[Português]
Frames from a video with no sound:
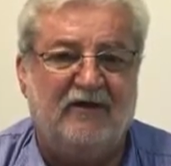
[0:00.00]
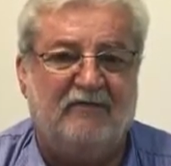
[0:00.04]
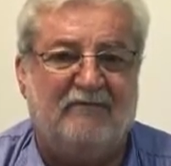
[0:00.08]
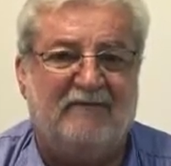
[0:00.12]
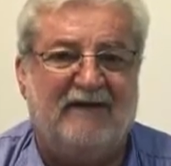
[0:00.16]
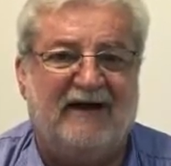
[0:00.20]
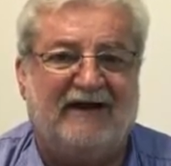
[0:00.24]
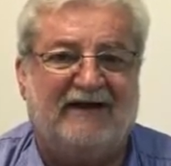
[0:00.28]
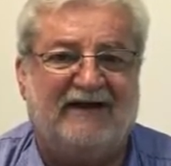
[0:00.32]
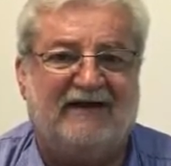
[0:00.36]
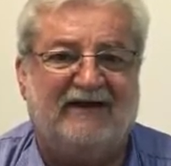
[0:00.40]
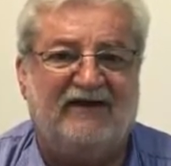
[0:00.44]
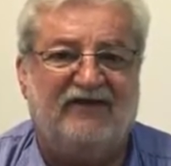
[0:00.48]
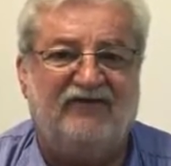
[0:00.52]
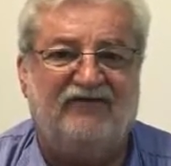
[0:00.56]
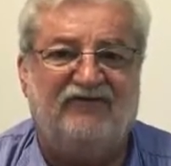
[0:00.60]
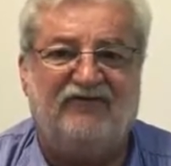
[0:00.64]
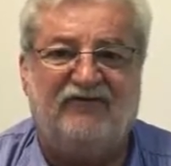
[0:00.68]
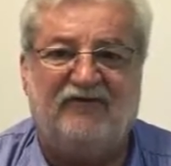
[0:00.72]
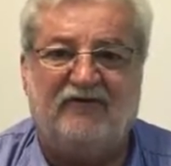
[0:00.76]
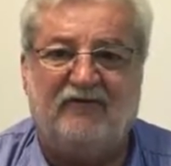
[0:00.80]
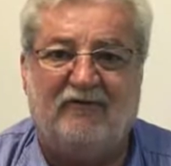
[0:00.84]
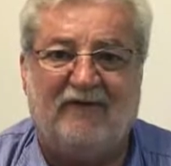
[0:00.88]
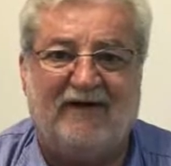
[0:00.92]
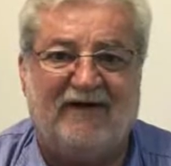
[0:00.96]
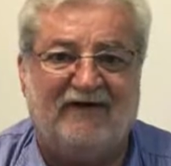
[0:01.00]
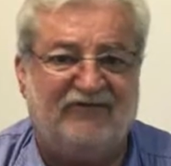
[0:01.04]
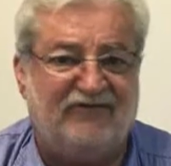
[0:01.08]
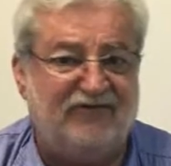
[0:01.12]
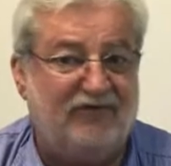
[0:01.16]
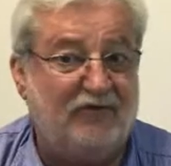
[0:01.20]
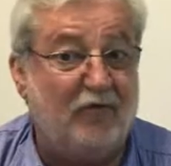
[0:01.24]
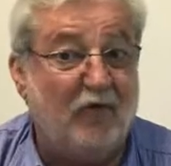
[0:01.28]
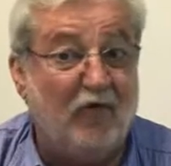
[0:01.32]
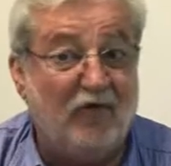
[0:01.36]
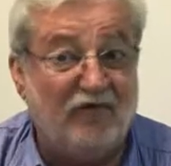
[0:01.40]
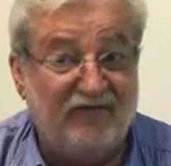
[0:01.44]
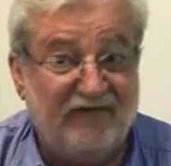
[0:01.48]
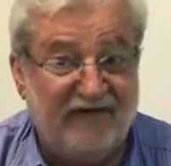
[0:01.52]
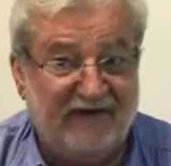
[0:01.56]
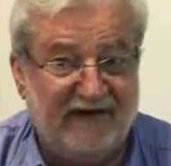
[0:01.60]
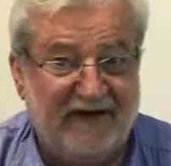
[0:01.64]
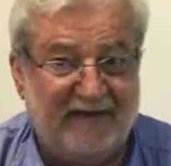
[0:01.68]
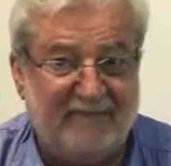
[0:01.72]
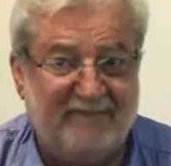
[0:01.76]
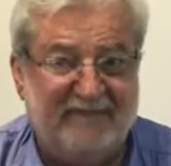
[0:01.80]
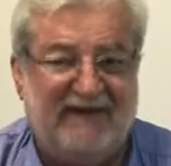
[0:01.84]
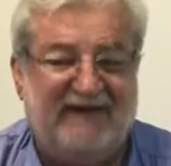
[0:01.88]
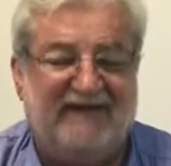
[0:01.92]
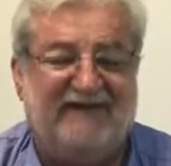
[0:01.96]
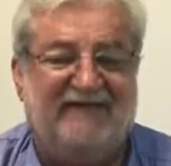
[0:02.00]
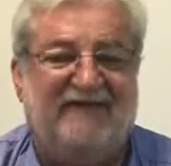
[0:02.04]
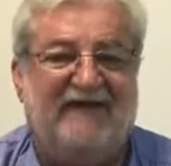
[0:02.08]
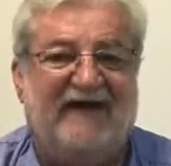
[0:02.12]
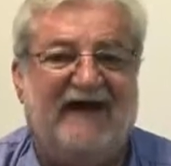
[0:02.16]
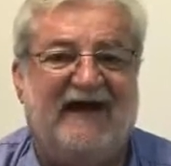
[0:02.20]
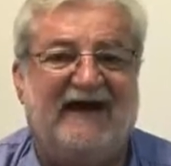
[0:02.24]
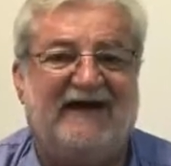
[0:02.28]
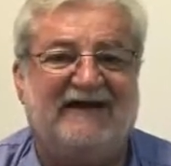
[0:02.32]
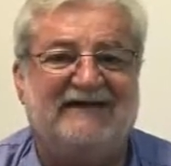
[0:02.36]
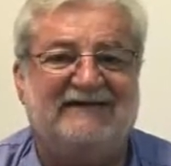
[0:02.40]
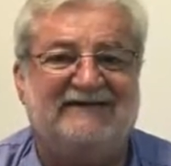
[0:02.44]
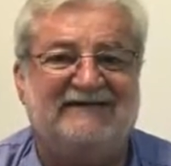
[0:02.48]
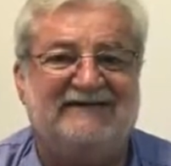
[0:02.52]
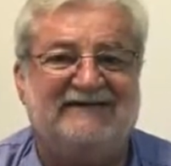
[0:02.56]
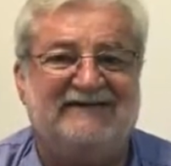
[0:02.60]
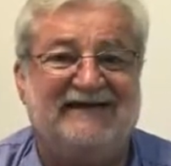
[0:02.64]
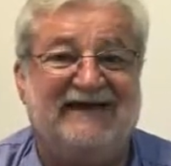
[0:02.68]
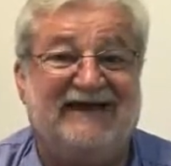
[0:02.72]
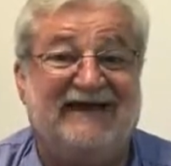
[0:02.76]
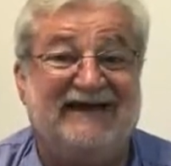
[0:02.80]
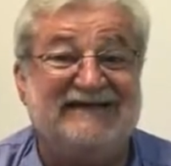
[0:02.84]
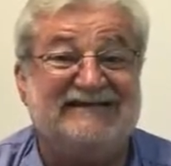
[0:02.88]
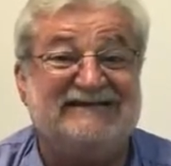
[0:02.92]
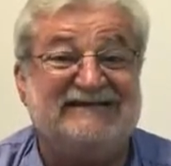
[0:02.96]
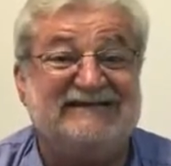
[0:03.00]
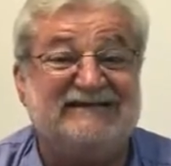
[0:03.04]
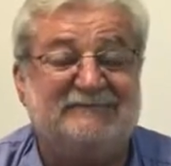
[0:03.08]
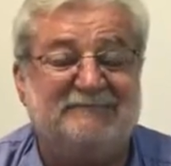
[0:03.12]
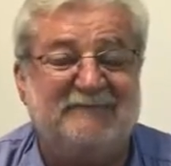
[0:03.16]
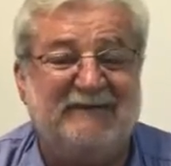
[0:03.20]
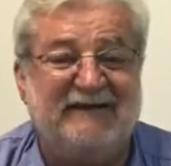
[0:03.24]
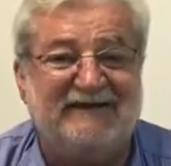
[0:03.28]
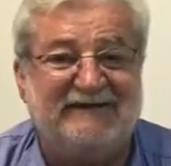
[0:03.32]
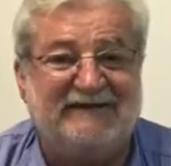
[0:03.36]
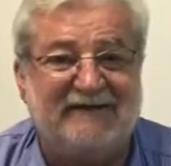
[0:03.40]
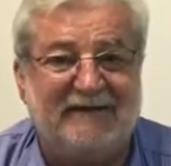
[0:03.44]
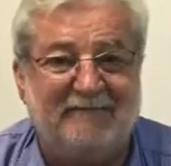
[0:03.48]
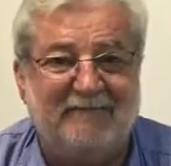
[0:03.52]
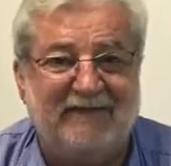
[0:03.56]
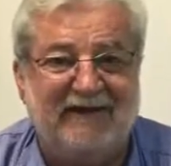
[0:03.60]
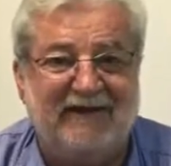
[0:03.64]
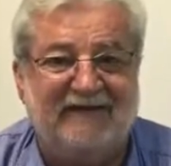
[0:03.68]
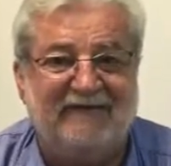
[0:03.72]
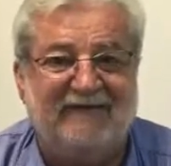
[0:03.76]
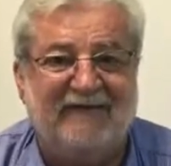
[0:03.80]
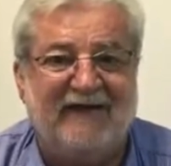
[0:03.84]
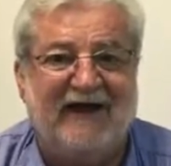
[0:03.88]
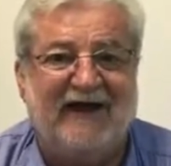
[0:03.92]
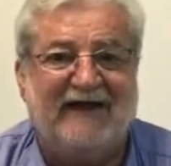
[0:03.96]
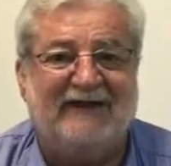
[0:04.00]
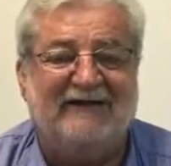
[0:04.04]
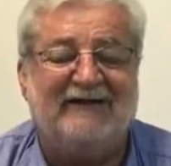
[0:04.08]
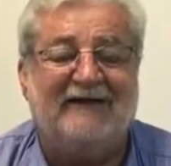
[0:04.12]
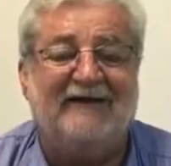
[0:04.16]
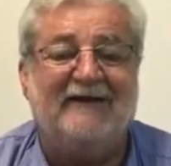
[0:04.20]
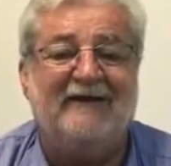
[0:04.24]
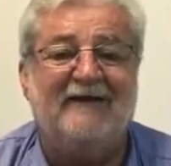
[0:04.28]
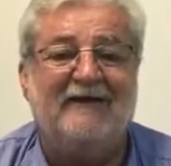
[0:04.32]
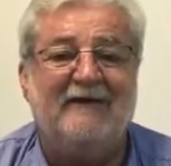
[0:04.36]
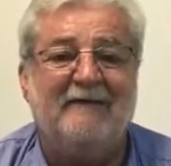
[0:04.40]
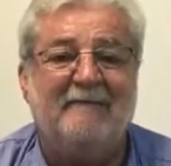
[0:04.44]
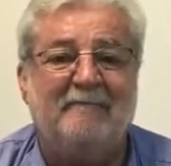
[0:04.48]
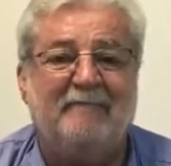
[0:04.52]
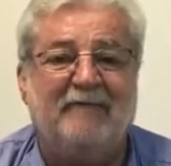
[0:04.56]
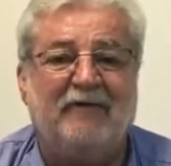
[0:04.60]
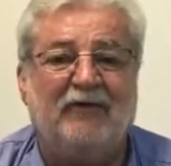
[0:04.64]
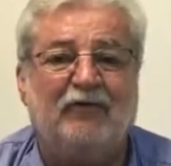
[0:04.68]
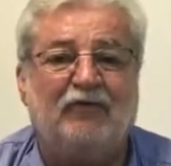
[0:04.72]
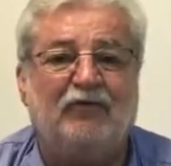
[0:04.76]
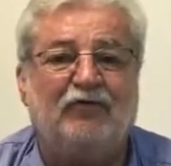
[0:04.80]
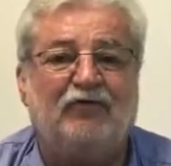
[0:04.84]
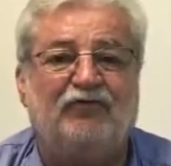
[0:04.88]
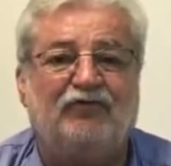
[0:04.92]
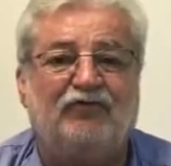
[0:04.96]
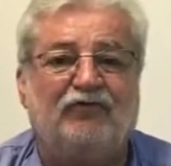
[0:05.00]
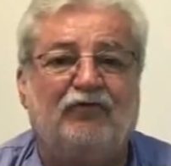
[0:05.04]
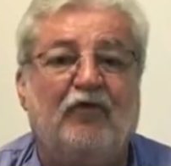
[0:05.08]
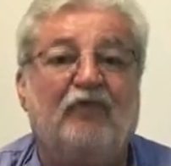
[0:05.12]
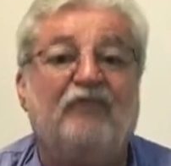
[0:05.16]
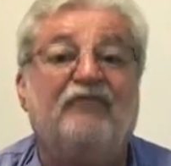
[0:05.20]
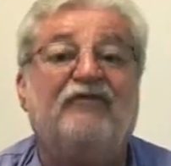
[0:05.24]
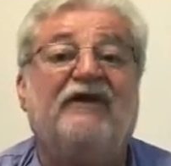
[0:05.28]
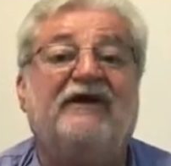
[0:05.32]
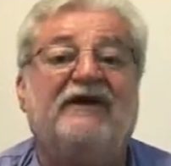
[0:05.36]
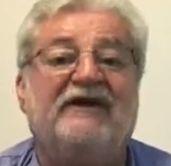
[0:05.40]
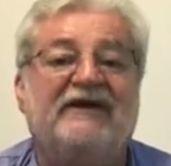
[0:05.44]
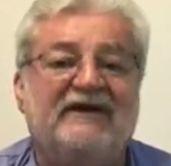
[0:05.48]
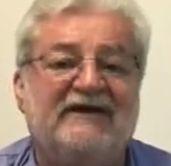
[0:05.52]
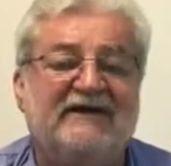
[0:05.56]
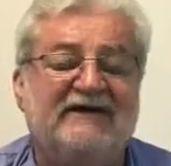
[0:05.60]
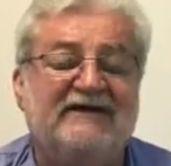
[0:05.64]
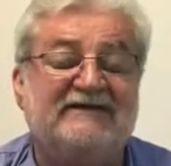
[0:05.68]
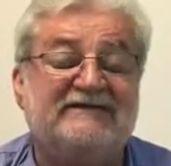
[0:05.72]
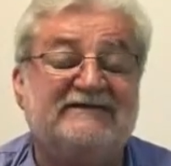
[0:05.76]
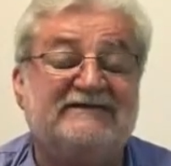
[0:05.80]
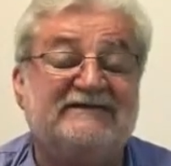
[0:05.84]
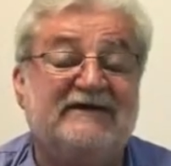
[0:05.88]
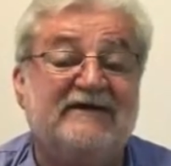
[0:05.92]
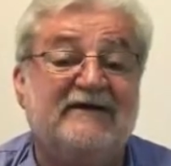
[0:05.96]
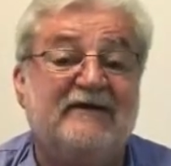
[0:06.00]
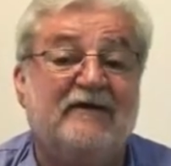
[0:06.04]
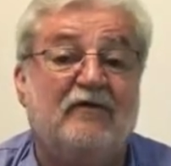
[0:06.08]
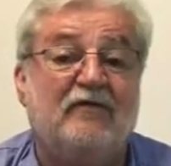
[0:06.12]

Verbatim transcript: uma crise de governabilidade, de respeitabilidade pelos governantes,